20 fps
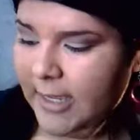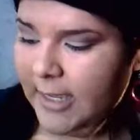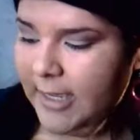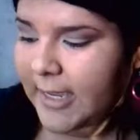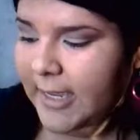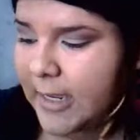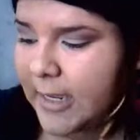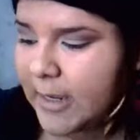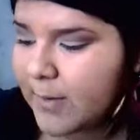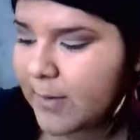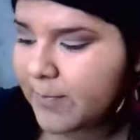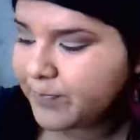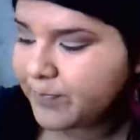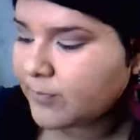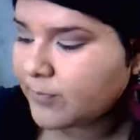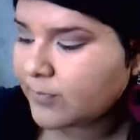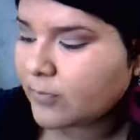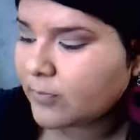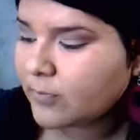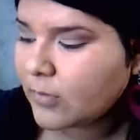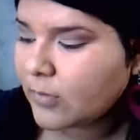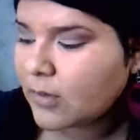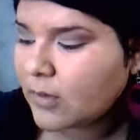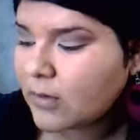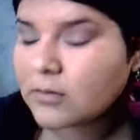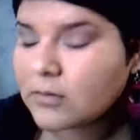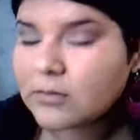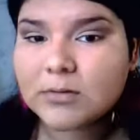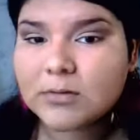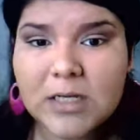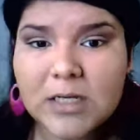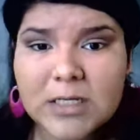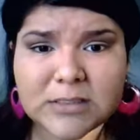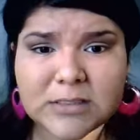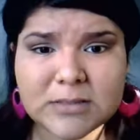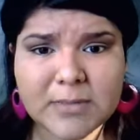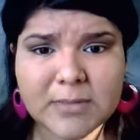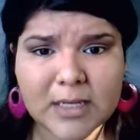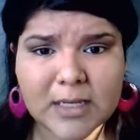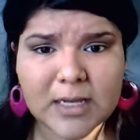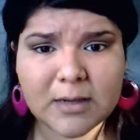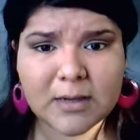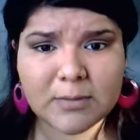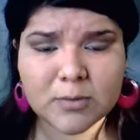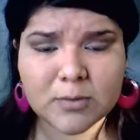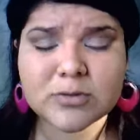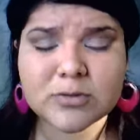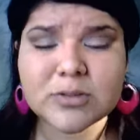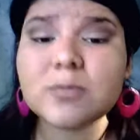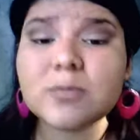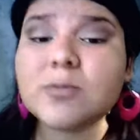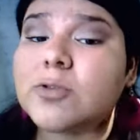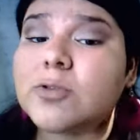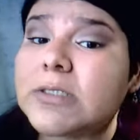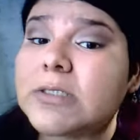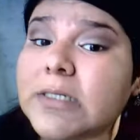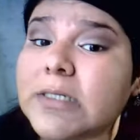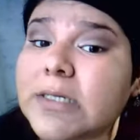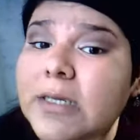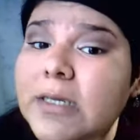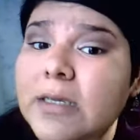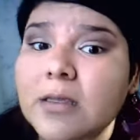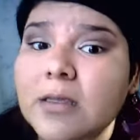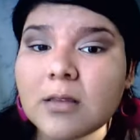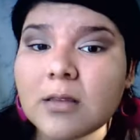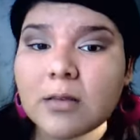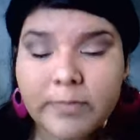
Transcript: Eh, este maquillaje me gusta mucho así.